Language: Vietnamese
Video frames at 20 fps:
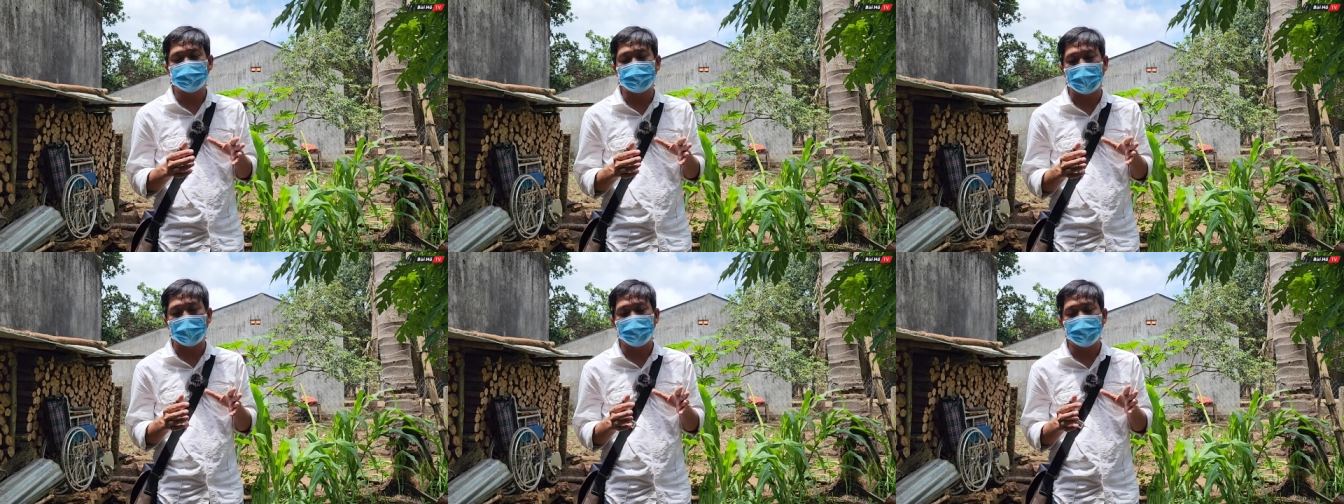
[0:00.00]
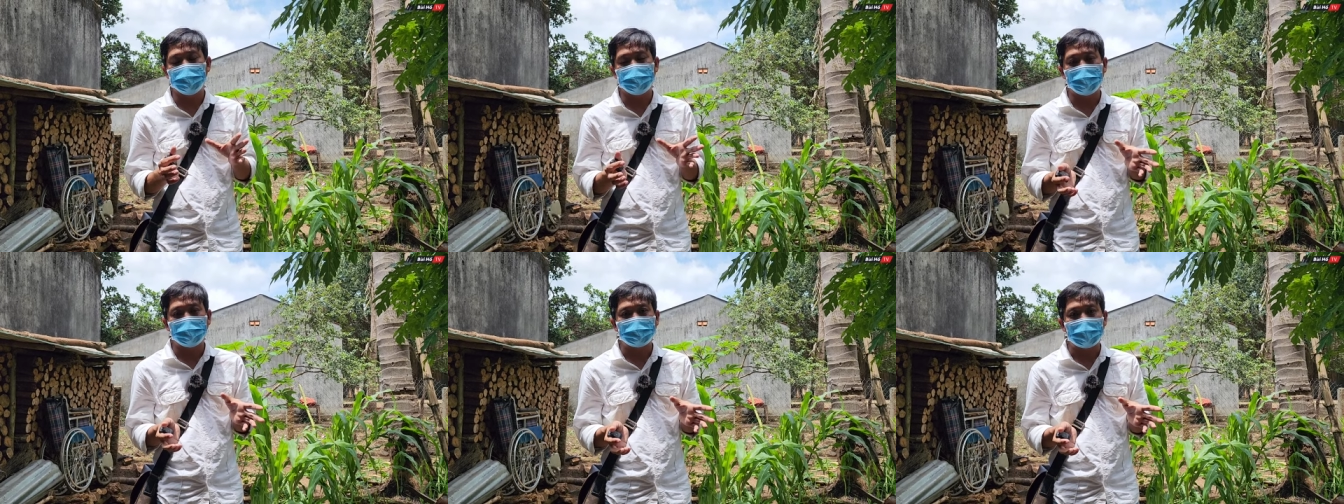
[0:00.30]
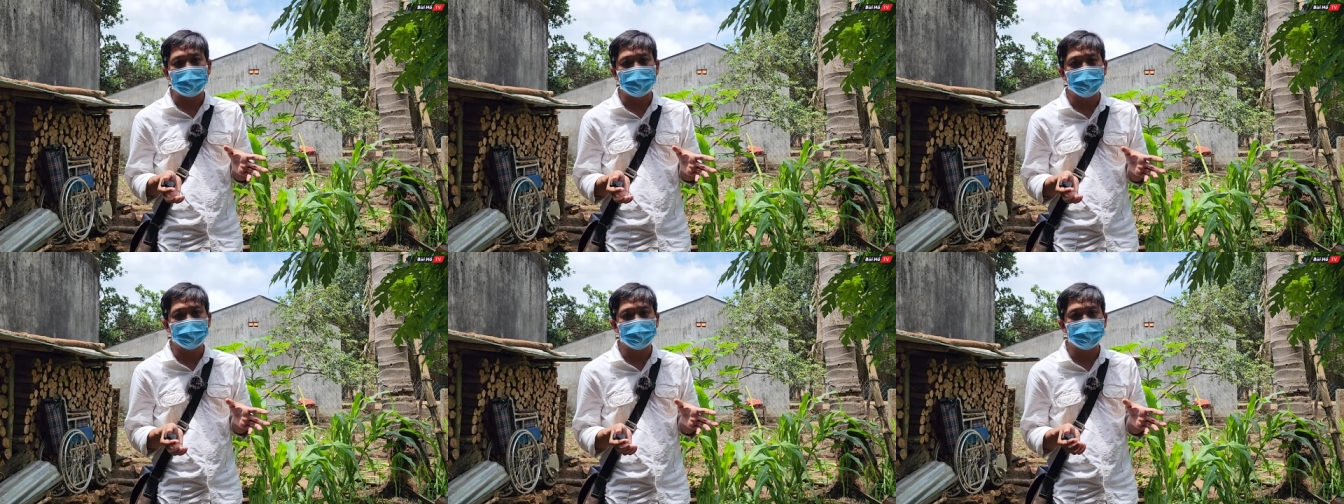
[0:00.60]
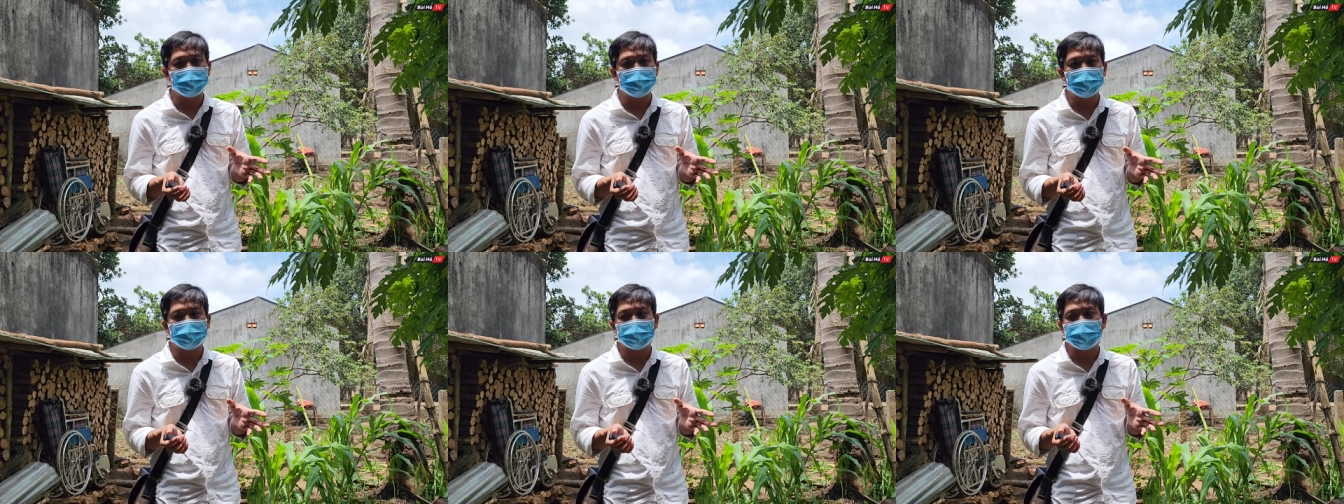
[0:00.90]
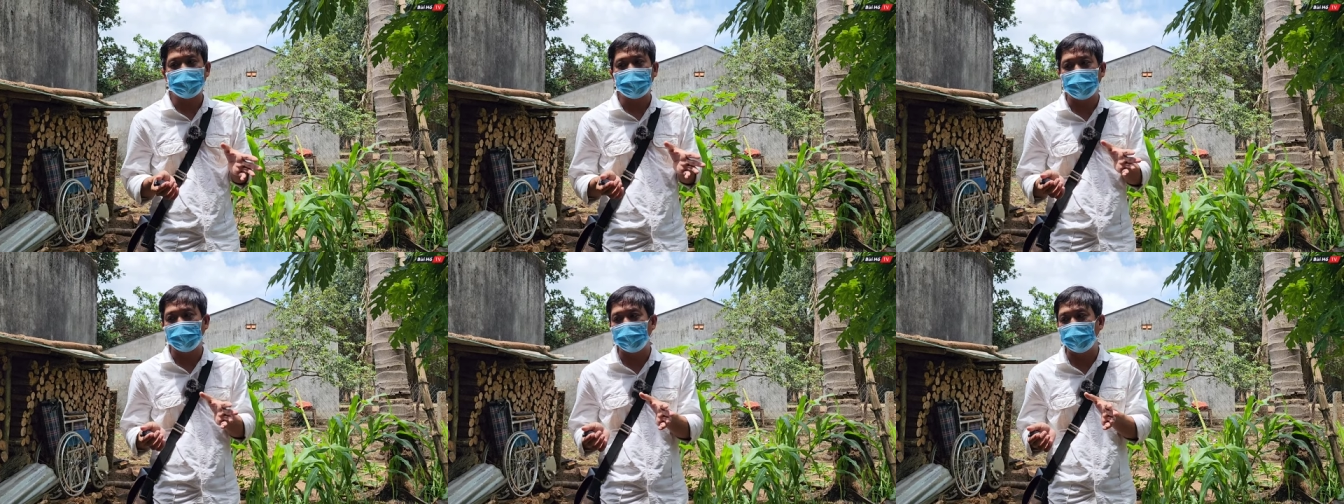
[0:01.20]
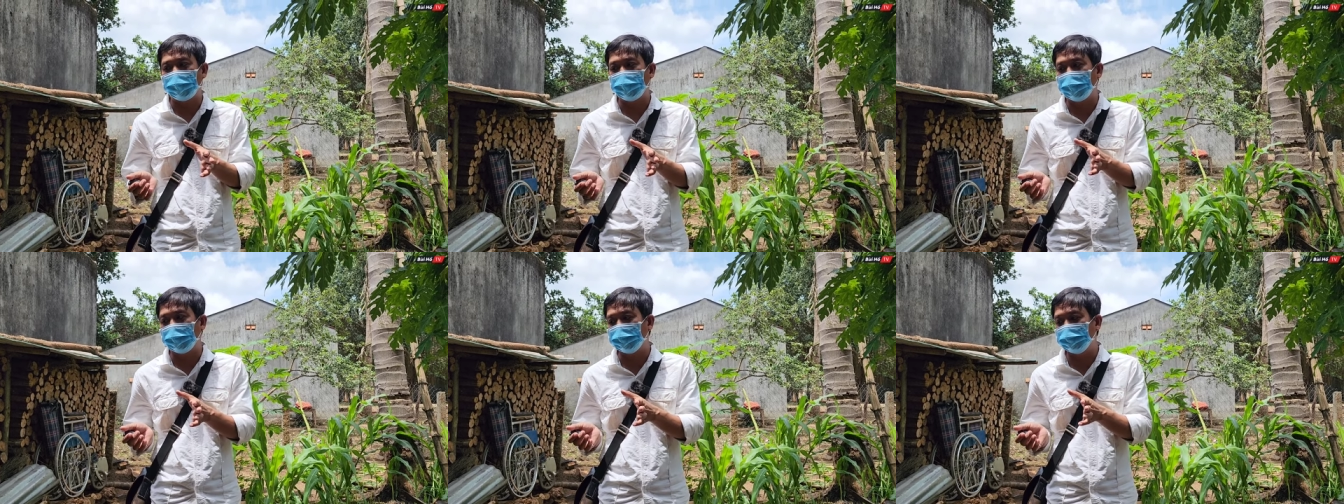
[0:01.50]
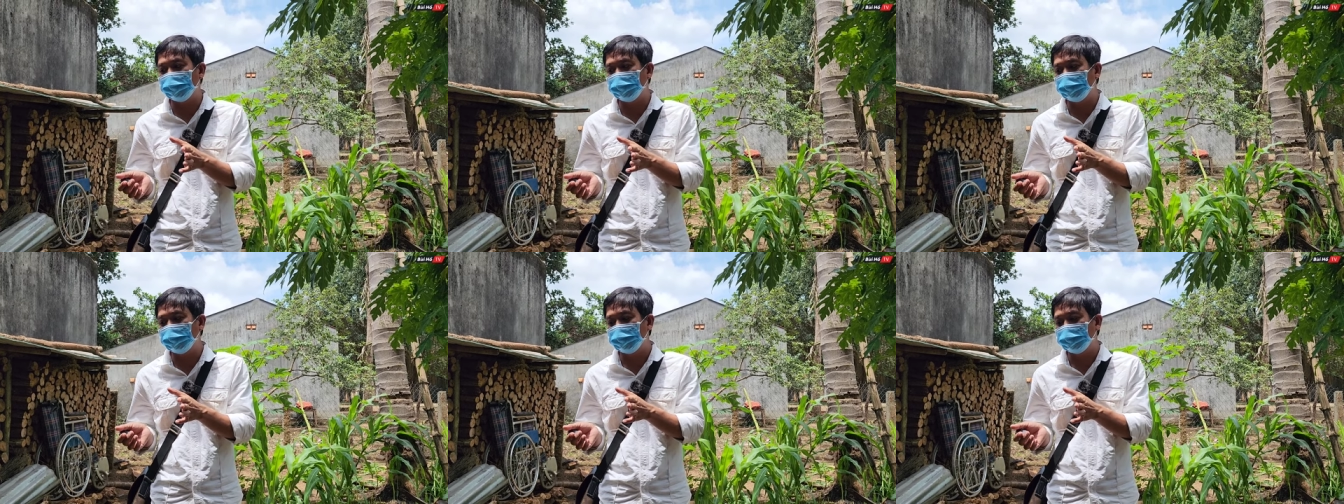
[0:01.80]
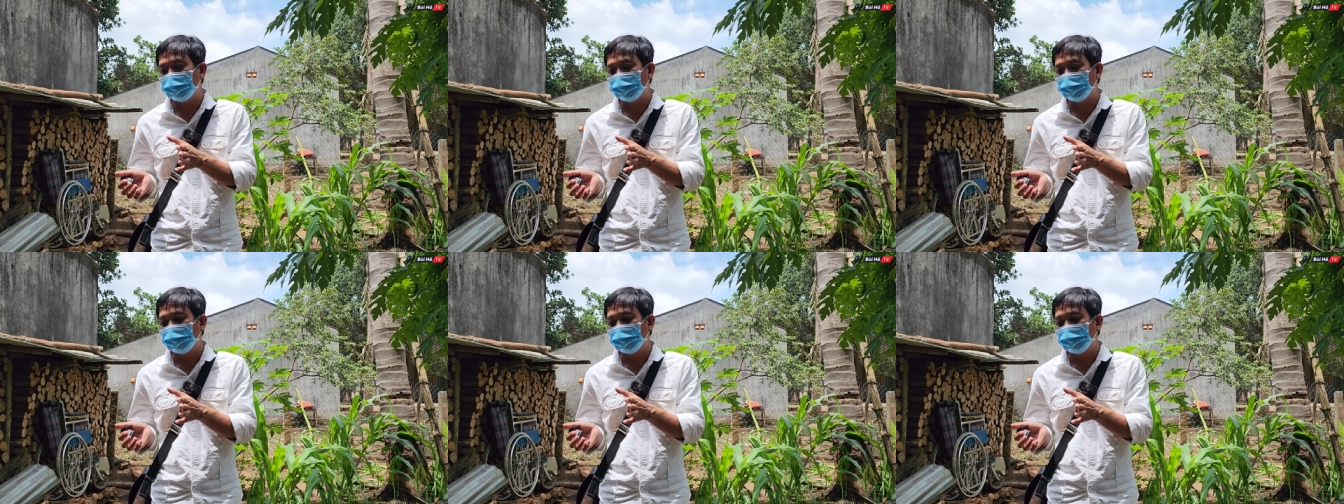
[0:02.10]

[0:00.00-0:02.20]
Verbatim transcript: bảy mươi mấy tám mươi có nghĩa là khoảng